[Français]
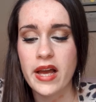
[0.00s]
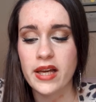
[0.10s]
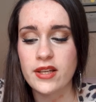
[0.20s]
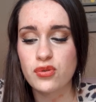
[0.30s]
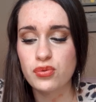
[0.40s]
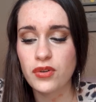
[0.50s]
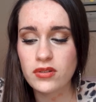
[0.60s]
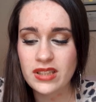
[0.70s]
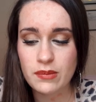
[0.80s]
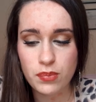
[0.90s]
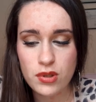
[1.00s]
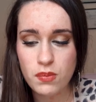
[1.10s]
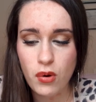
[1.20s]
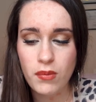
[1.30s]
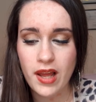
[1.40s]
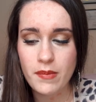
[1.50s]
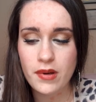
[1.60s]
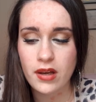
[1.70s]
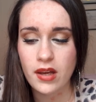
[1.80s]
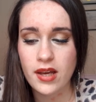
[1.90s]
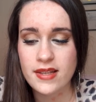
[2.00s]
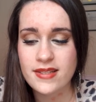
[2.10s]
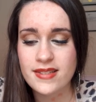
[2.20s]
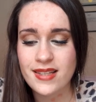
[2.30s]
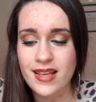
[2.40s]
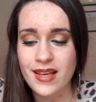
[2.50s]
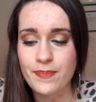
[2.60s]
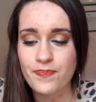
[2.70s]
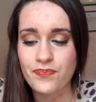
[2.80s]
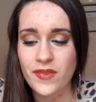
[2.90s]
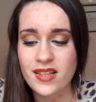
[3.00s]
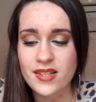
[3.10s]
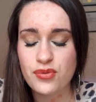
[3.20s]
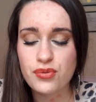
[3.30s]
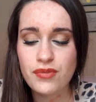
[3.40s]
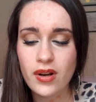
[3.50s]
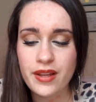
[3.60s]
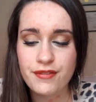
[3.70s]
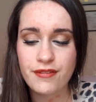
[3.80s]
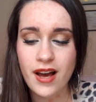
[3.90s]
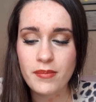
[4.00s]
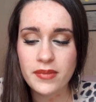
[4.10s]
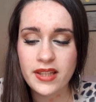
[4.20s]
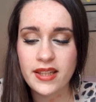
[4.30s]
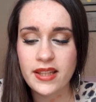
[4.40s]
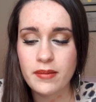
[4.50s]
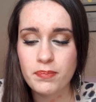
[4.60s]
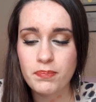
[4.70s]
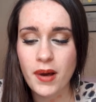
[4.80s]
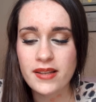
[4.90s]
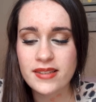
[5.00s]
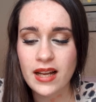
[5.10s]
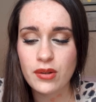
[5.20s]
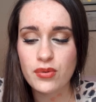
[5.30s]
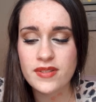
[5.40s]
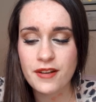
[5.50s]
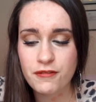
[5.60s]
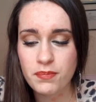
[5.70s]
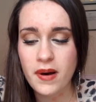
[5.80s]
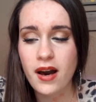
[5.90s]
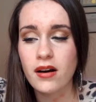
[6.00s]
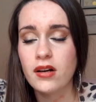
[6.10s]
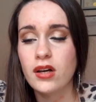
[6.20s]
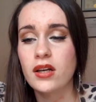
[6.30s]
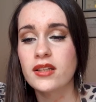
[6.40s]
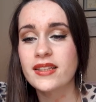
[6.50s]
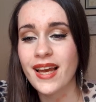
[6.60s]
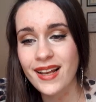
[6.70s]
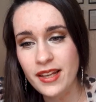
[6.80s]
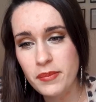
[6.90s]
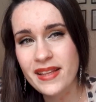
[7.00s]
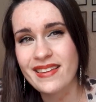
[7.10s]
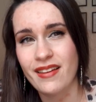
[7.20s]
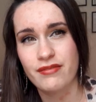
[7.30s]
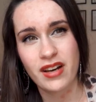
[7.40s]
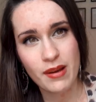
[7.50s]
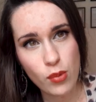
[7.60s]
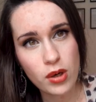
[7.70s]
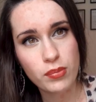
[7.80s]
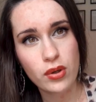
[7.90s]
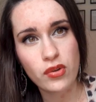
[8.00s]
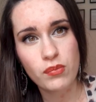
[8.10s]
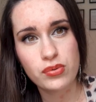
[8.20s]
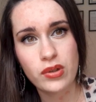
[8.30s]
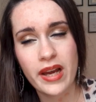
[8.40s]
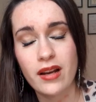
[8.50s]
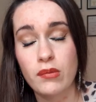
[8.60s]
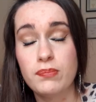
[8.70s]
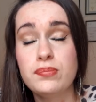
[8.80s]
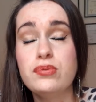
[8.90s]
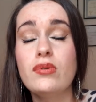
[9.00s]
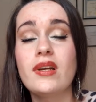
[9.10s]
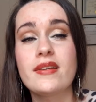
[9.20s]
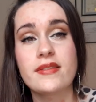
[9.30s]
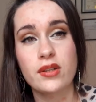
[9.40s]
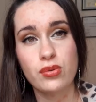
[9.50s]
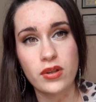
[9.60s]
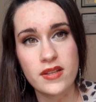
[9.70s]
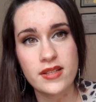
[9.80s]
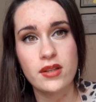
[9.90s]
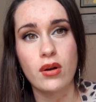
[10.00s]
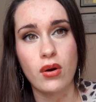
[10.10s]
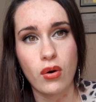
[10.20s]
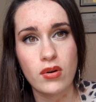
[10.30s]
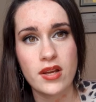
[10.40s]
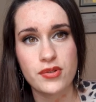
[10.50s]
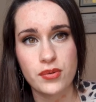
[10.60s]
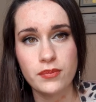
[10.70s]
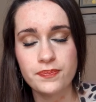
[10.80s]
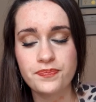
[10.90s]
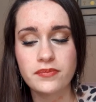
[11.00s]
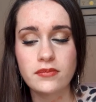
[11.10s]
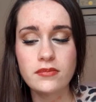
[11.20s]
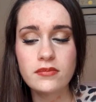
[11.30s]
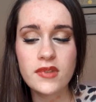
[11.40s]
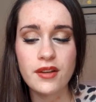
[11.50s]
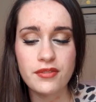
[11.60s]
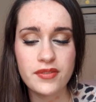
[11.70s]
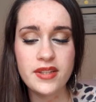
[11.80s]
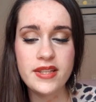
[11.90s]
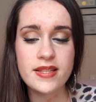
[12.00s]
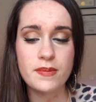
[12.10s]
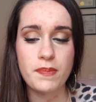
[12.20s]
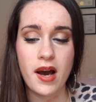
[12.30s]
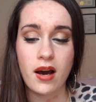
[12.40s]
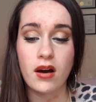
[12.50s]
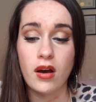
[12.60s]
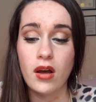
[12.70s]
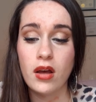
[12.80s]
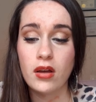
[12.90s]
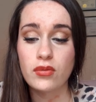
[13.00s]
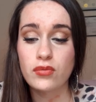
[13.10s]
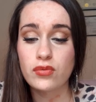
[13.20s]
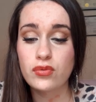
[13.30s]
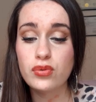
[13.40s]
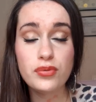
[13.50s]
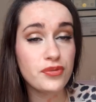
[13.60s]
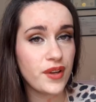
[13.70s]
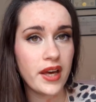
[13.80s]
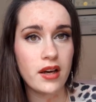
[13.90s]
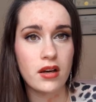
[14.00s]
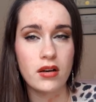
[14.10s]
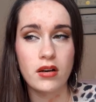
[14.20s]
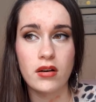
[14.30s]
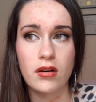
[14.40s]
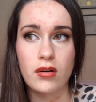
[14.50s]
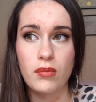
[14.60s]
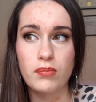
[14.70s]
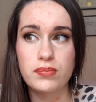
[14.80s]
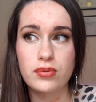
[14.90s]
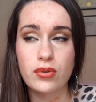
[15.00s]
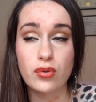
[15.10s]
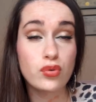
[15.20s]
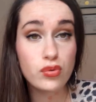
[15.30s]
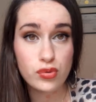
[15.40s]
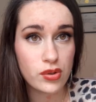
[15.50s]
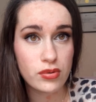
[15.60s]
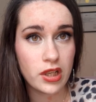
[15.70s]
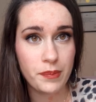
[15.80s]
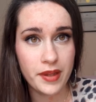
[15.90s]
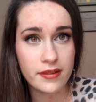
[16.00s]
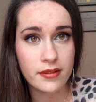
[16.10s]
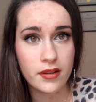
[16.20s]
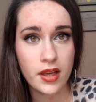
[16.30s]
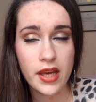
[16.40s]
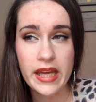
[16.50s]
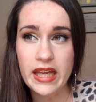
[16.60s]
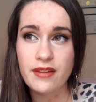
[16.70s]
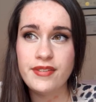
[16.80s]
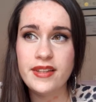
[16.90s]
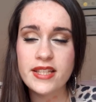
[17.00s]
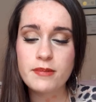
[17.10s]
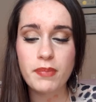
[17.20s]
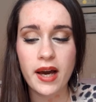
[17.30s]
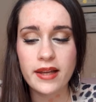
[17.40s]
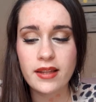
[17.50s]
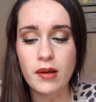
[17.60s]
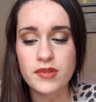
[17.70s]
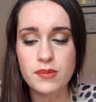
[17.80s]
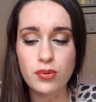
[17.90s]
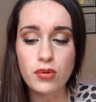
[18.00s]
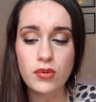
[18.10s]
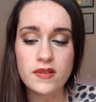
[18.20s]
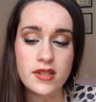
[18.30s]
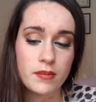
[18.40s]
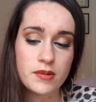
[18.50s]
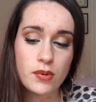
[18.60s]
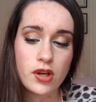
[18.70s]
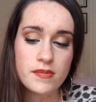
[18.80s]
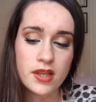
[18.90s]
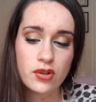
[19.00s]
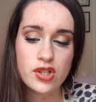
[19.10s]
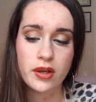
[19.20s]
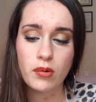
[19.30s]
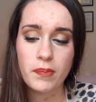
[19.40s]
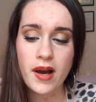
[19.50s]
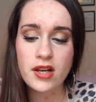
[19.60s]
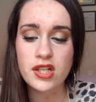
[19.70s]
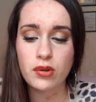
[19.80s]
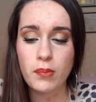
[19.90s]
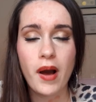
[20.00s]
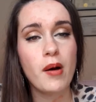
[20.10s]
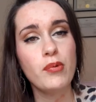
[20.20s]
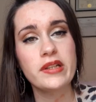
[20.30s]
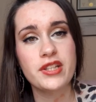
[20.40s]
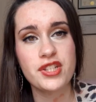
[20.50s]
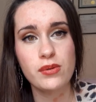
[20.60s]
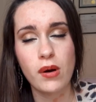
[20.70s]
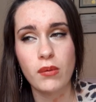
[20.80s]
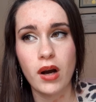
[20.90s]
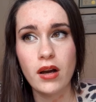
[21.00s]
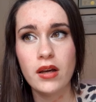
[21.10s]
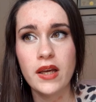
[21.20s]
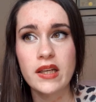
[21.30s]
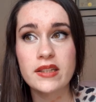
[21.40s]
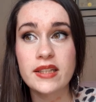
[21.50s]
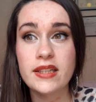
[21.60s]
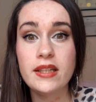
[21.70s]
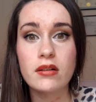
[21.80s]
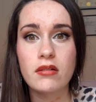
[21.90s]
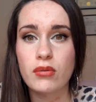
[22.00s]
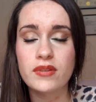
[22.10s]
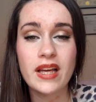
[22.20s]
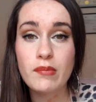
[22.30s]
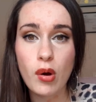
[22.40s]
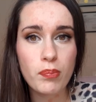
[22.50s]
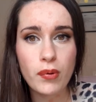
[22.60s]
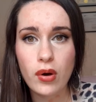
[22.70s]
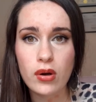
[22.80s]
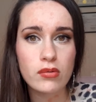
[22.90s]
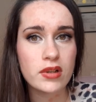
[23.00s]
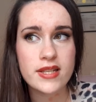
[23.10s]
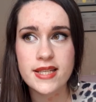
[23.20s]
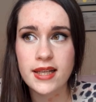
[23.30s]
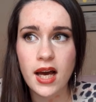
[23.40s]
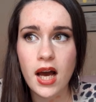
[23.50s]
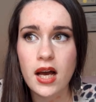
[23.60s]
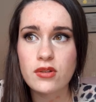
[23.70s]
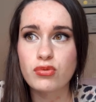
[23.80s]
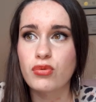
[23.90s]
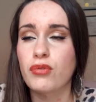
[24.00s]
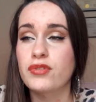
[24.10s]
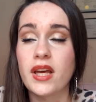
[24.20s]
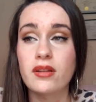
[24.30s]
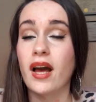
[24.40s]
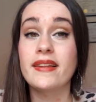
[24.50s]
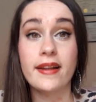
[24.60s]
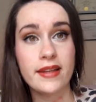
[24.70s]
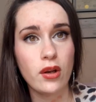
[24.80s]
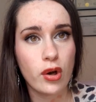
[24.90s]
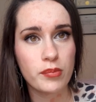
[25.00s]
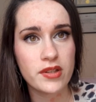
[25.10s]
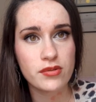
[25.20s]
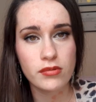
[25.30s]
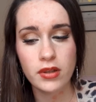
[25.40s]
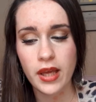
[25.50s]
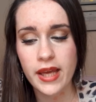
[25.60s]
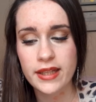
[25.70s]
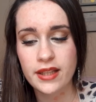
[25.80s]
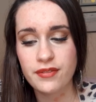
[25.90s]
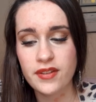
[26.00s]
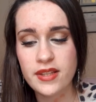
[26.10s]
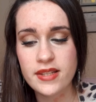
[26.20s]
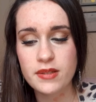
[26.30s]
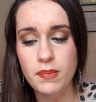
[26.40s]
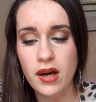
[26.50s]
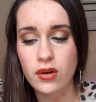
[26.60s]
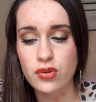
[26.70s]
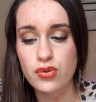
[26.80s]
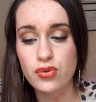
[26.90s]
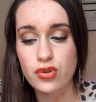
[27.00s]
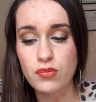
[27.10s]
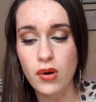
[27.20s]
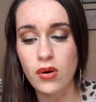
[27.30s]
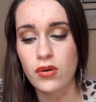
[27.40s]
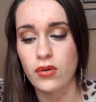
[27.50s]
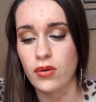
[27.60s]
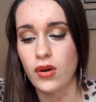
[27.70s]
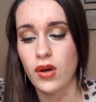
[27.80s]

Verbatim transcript: Et souvent, ce qui pose problème, c'est hum, souvent les femmes qui, parce qu'elles ne savent pas quelle limite est vraiment importante pour elles pour les sécuriser dans leur relation, finissent par tout faire euh, pour que tout soit une limite et finissent par être un petit peu, moi c'est un petit peu comme ça que je les compare, je les compare un peu à des chihuahuas qui euh, ont tellement peur qu'on les écrase ou qu'on vienne attaquer leur maison, qui finissent par euh, justement euh,